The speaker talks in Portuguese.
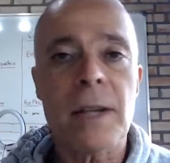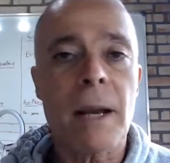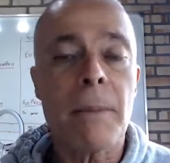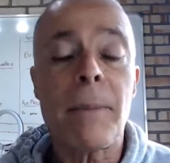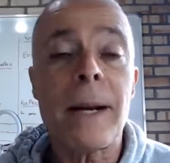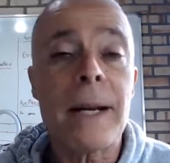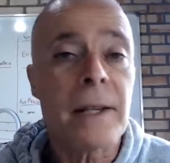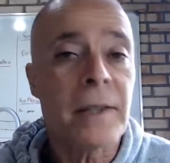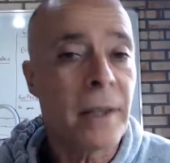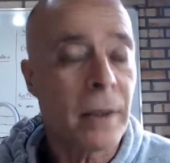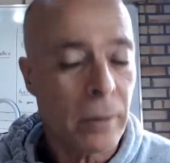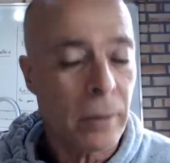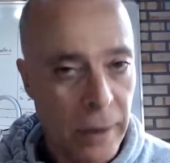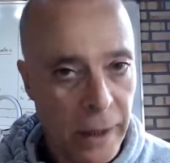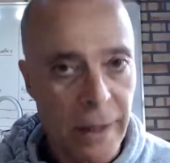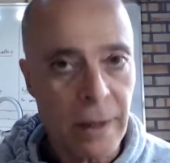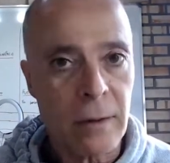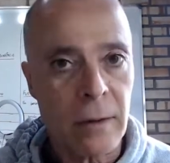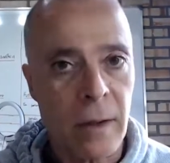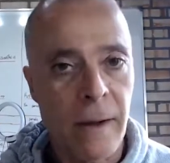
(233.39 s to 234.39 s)
Se aparecer no
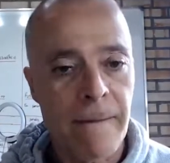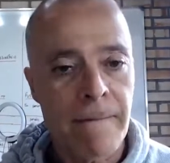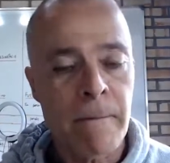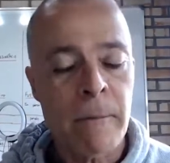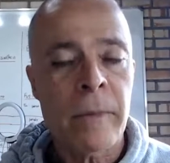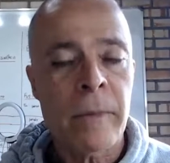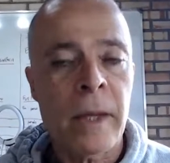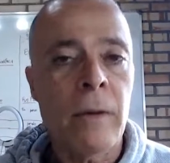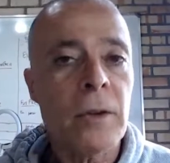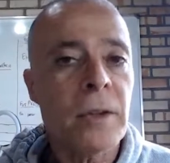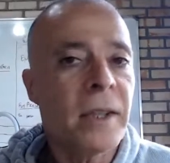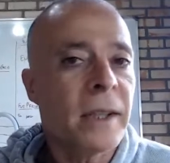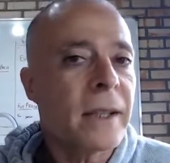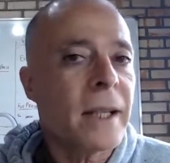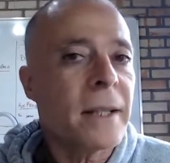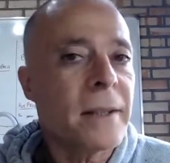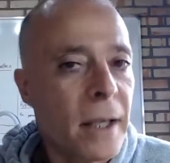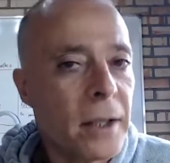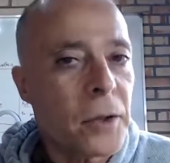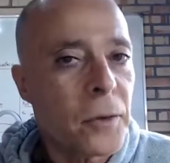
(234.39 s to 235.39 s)
texto, você
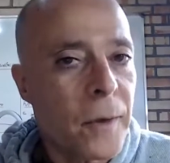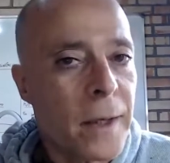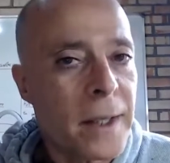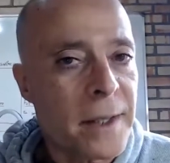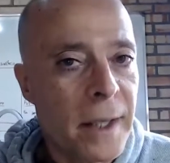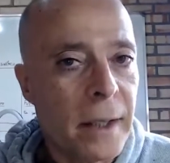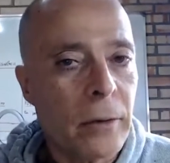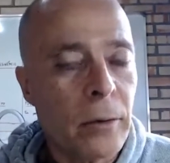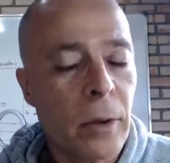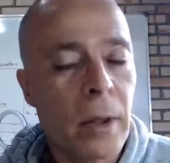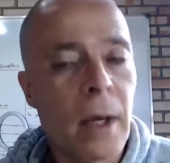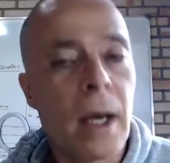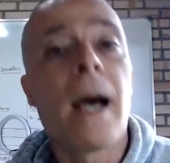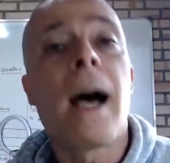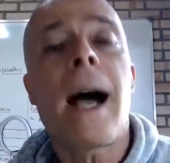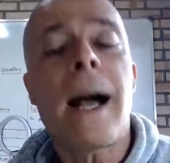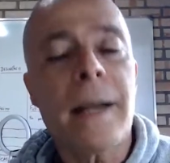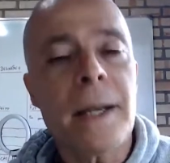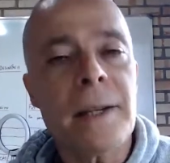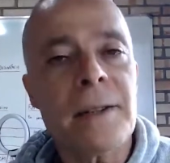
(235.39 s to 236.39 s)
está satisfazendo
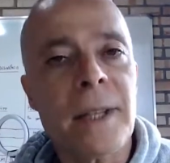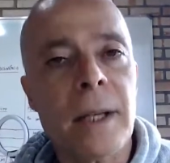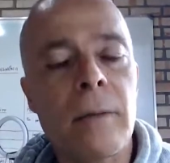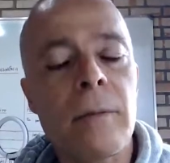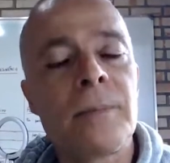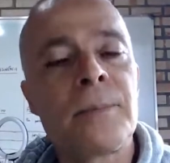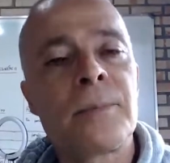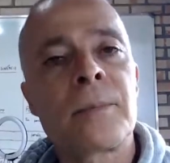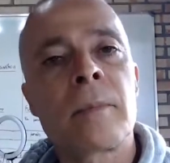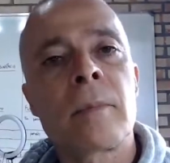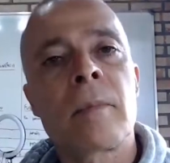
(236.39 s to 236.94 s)
a questão